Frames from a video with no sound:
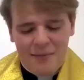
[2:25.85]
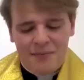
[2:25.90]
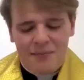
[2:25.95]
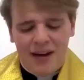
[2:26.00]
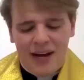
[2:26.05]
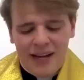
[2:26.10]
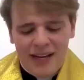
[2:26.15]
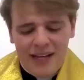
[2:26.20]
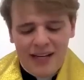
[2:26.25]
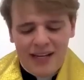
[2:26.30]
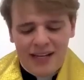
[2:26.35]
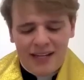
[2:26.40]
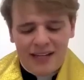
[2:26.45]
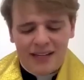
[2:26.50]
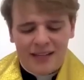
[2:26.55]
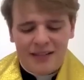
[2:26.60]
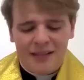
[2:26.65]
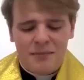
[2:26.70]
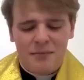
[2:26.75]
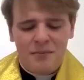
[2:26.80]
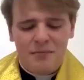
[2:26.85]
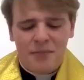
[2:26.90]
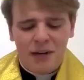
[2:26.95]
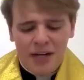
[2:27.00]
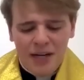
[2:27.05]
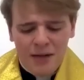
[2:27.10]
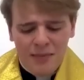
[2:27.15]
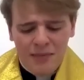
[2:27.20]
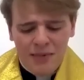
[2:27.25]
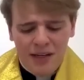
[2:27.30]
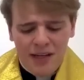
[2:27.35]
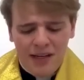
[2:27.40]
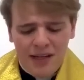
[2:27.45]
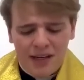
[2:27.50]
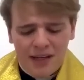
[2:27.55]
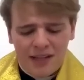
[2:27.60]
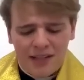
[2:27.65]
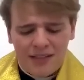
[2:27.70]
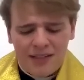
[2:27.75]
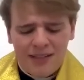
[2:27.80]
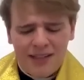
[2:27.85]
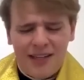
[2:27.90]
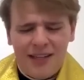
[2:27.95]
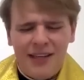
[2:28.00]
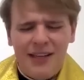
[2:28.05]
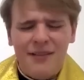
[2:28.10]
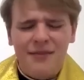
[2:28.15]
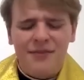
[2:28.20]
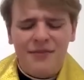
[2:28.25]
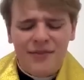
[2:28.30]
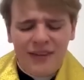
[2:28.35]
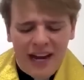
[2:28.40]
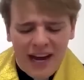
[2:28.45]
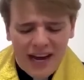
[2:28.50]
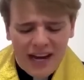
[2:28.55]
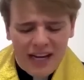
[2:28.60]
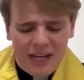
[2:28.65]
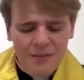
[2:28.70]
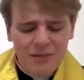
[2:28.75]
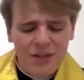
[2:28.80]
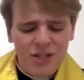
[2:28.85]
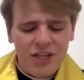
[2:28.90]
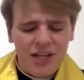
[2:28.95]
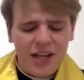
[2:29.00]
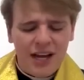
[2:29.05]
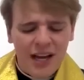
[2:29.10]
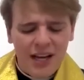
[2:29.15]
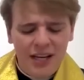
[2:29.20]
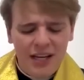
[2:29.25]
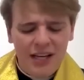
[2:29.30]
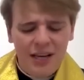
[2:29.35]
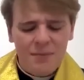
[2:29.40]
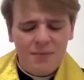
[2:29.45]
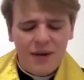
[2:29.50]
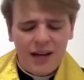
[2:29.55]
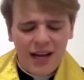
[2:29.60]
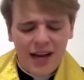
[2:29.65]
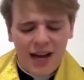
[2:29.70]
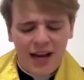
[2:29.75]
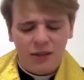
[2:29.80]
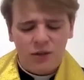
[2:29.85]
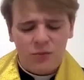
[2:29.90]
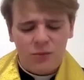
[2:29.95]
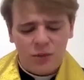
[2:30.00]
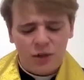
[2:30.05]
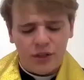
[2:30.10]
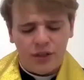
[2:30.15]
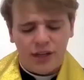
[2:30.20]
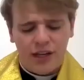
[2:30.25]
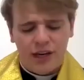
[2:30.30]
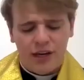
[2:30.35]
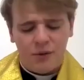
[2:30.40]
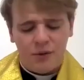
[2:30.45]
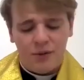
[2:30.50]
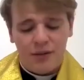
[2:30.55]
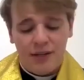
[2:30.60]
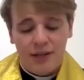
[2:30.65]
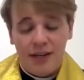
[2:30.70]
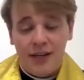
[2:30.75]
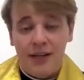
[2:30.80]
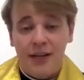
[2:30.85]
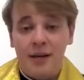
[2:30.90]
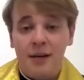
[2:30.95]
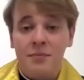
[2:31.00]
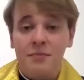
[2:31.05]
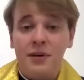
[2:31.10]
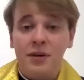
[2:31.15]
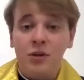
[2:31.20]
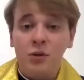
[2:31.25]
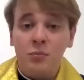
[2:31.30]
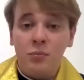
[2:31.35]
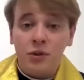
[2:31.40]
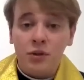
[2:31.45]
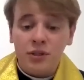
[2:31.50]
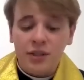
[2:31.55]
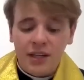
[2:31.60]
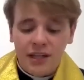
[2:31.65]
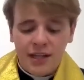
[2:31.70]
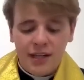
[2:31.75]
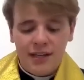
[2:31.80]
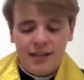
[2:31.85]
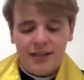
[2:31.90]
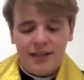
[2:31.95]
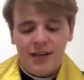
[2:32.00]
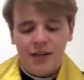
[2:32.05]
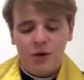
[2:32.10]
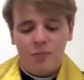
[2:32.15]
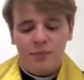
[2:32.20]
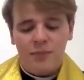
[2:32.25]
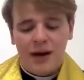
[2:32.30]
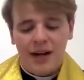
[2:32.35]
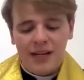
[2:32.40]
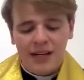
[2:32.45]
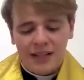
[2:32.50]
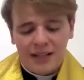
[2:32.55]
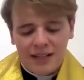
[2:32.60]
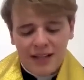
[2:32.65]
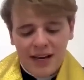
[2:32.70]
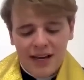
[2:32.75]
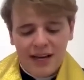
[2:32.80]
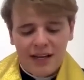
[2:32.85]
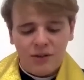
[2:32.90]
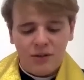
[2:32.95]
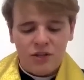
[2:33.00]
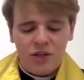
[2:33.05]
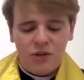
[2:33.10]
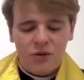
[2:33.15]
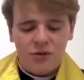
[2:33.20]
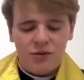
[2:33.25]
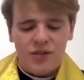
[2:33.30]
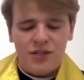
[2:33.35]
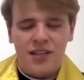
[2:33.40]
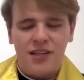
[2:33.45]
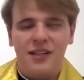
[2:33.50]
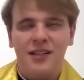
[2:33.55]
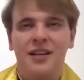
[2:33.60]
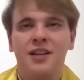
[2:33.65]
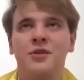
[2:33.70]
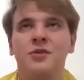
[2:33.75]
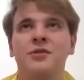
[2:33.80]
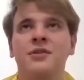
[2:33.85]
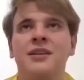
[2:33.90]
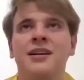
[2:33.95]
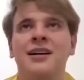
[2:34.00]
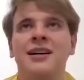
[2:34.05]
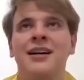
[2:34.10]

Maria, Mãe minha, livrai-me de cair em pecado mortal, pelo poder que o Pai Eterno te concedeu.